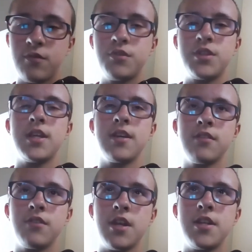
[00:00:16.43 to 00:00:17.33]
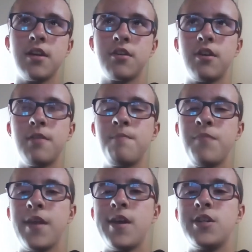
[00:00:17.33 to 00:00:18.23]
Vous, vous allez dire que même,
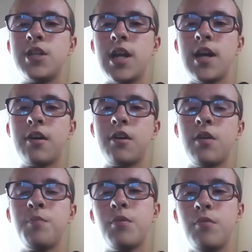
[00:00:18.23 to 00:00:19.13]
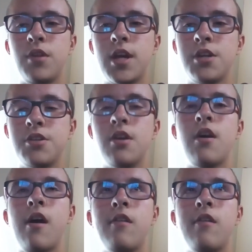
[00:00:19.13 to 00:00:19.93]
j'ai l'air grand pour mon âge.